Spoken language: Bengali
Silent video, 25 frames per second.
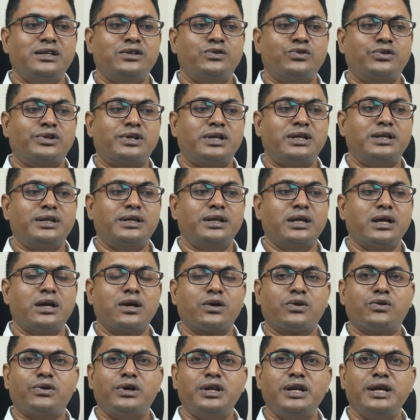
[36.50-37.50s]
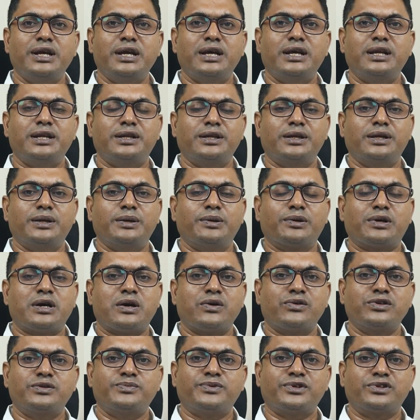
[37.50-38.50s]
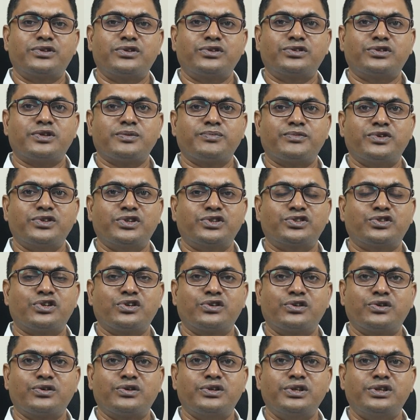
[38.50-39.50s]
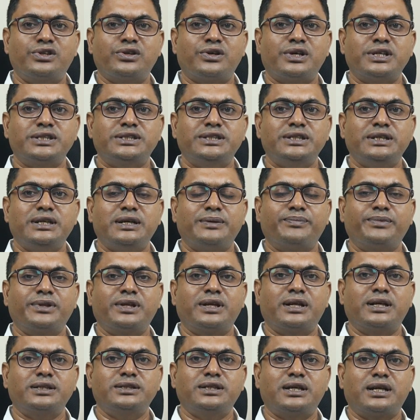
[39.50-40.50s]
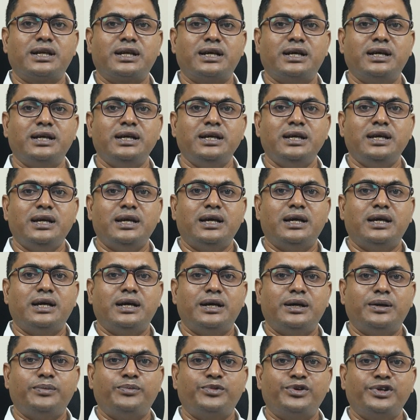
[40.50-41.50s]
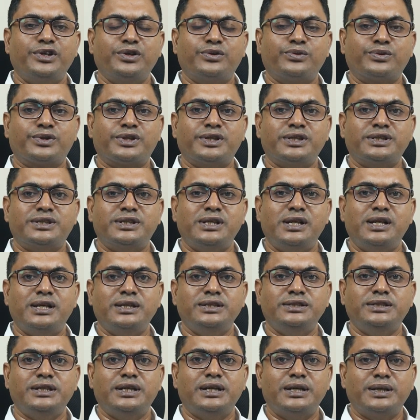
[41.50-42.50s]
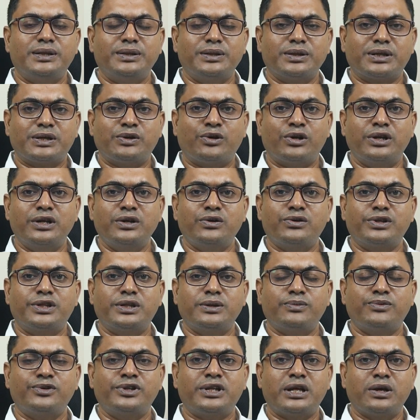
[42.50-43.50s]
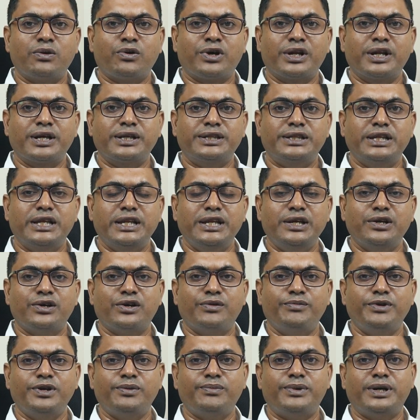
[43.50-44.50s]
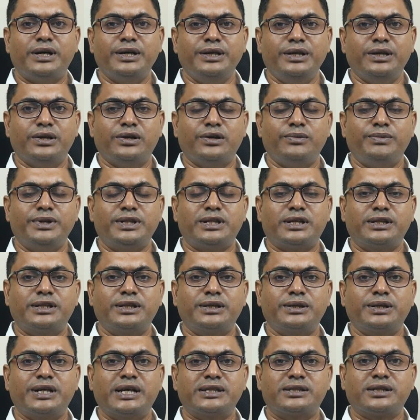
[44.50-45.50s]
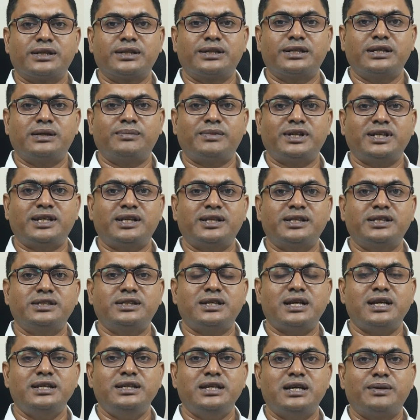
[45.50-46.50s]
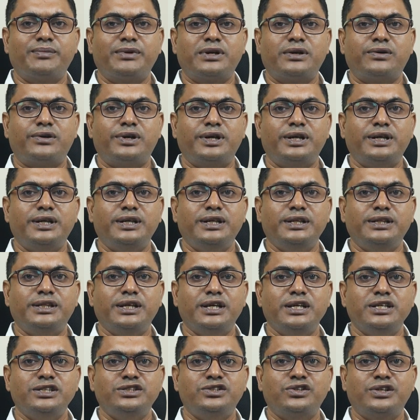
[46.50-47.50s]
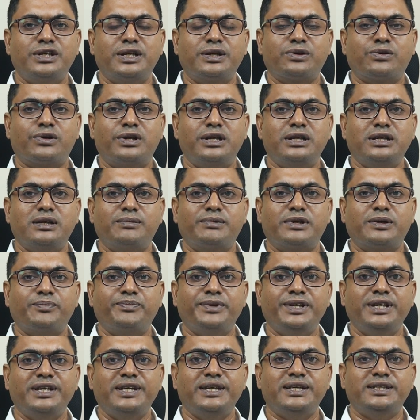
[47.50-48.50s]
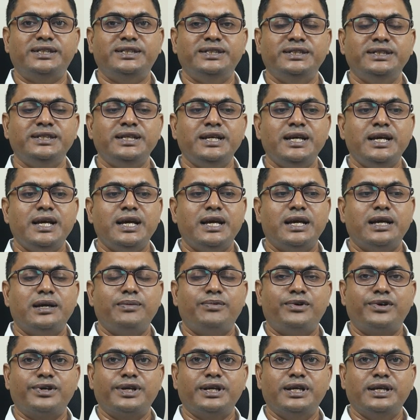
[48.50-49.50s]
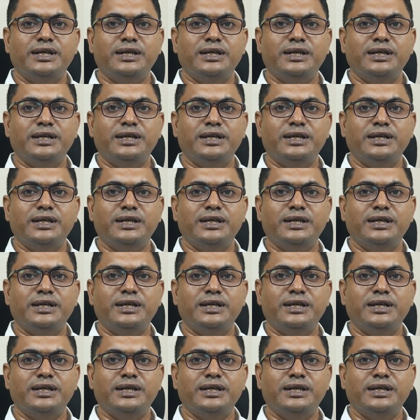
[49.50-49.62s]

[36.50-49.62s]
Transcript: টোটাল কলিংয়ের কাগজপত্র সব কিছু সংরক্ষিত আছে আপনারা যারা মনে করতেছিলেন যে কলিং হতে বোধহয় অনেক দেরি হবে বা ইয়ে হবে তাদের জ্ঞাতার্থে আমরা জানাতে চাই যে আমরা অলরেডি তেইশ জনের কলিং আমরা পেয়ে গেছি এবং